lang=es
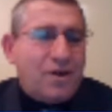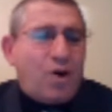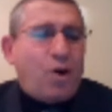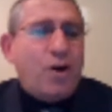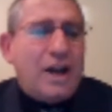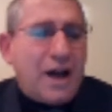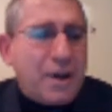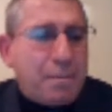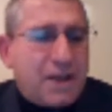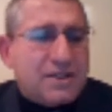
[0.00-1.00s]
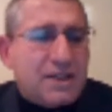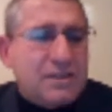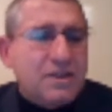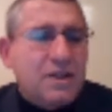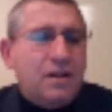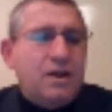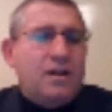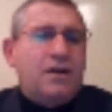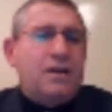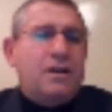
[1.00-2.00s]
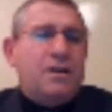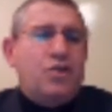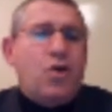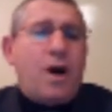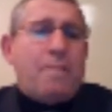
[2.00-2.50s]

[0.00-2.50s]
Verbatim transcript: hoy las empresas no